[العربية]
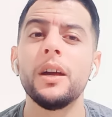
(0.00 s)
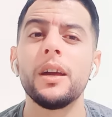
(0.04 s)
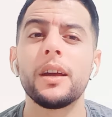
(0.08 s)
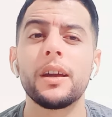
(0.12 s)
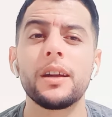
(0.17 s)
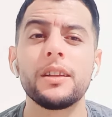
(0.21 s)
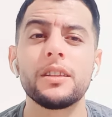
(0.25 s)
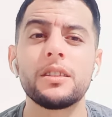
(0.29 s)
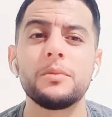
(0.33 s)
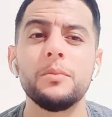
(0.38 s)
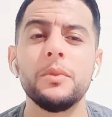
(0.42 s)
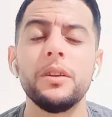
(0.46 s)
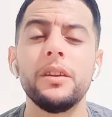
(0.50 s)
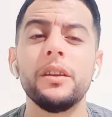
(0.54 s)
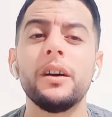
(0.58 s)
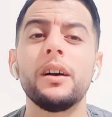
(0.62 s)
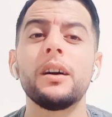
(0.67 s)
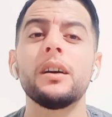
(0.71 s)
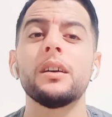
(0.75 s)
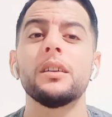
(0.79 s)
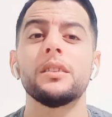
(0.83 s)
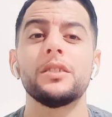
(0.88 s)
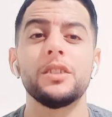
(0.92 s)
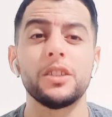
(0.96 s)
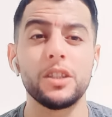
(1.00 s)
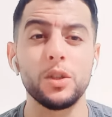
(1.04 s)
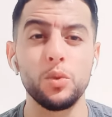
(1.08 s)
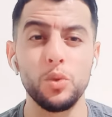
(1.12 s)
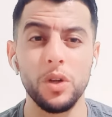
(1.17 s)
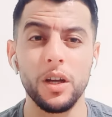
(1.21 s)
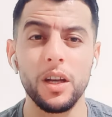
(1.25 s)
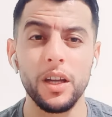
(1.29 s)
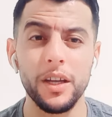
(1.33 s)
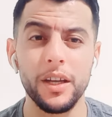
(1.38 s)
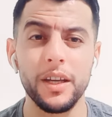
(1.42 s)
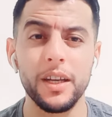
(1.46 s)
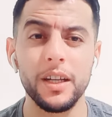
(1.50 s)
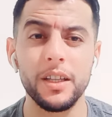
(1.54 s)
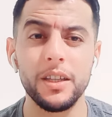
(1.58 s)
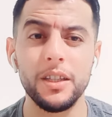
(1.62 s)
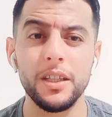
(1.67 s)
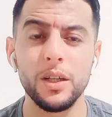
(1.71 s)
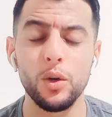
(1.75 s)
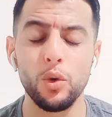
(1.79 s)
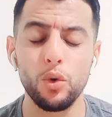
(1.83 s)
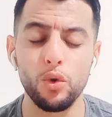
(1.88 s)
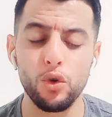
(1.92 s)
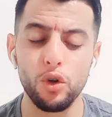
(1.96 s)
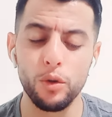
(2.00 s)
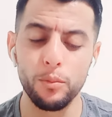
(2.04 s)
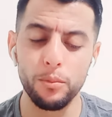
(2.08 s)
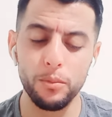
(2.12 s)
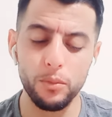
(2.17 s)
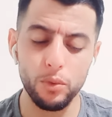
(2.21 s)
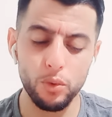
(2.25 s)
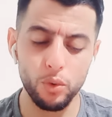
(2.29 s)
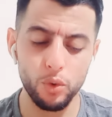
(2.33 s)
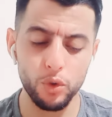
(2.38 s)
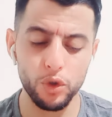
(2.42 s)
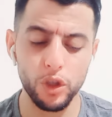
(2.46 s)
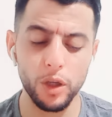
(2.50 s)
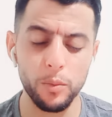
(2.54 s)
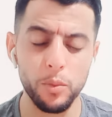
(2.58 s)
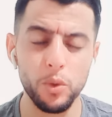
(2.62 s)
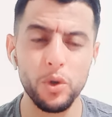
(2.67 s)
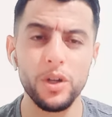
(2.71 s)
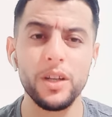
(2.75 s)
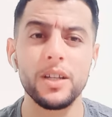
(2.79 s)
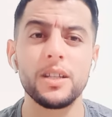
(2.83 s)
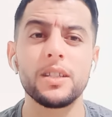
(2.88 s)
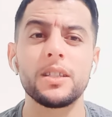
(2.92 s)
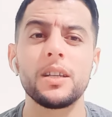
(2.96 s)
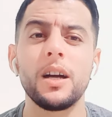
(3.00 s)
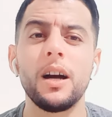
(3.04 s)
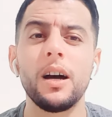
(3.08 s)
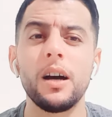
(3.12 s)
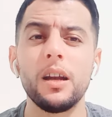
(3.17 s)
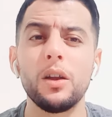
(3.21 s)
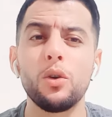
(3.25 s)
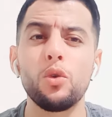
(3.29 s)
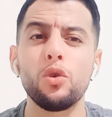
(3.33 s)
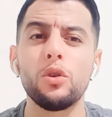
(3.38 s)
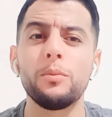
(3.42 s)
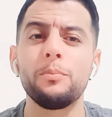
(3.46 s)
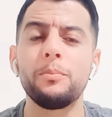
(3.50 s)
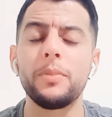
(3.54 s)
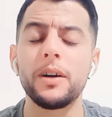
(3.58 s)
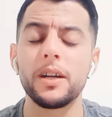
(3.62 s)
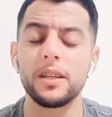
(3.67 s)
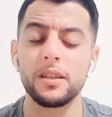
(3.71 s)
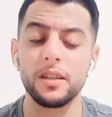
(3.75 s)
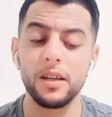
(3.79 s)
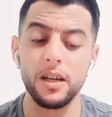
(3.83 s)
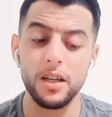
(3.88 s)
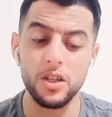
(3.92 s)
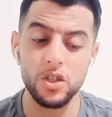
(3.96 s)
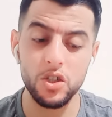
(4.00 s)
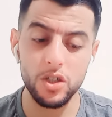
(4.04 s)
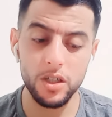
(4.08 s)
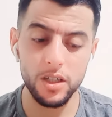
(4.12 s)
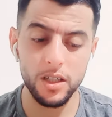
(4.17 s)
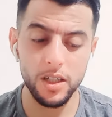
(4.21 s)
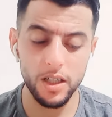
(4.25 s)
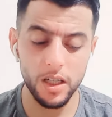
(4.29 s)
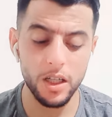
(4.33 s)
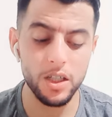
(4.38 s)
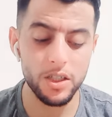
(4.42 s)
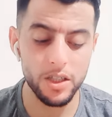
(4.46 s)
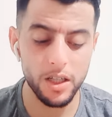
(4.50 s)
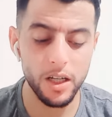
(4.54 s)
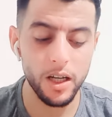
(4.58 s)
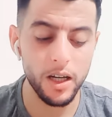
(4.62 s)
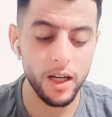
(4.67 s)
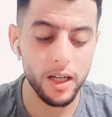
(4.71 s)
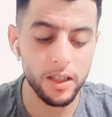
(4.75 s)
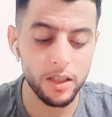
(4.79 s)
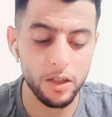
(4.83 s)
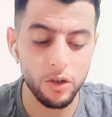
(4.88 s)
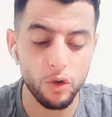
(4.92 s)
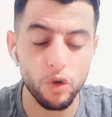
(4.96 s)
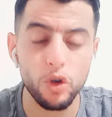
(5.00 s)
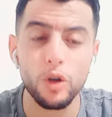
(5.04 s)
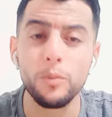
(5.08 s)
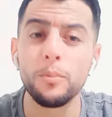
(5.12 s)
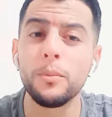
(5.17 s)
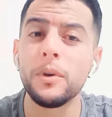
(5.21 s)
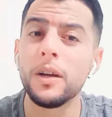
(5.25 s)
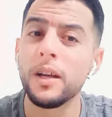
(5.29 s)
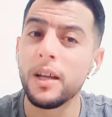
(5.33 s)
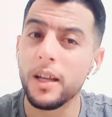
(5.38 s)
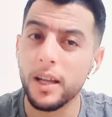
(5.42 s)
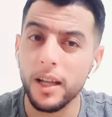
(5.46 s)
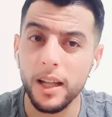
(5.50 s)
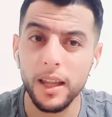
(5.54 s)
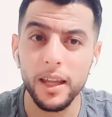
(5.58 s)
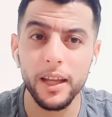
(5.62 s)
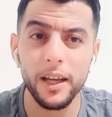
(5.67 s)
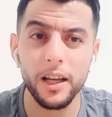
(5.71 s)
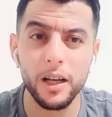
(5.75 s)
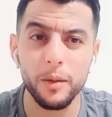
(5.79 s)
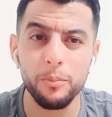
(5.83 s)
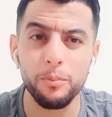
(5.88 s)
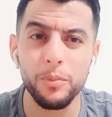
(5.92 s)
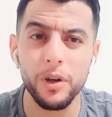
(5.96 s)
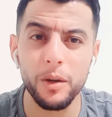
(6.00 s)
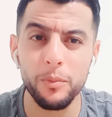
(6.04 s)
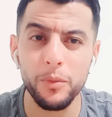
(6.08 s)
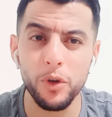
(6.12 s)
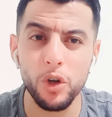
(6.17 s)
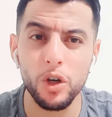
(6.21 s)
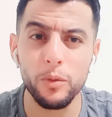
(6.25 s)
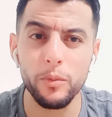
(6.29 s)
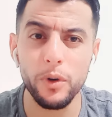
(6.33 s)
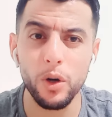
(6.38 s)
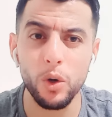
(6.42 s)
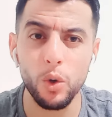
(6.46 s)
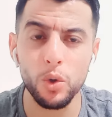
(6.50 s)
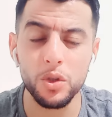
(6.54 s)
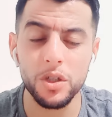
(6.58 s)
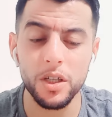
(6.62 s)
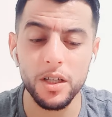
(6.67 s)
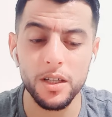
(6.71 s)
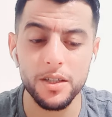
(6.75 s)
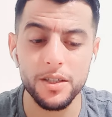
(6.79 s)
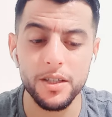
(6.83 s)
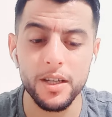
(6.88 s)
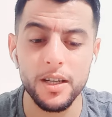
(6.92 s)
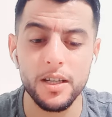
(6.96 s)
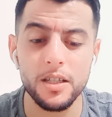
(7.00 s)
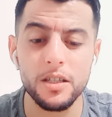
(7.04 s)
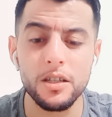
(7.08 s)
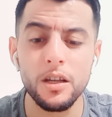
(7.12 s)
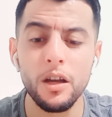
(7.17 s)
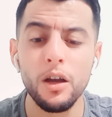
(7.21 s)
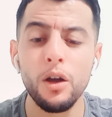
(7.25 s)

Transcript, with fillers: كنتمنى تعطيوني اللايكات ديالكم وضربوا لي التعاليق والبارطاج الى جرى خاطركم الله يكبر بكم اخوتي العزاز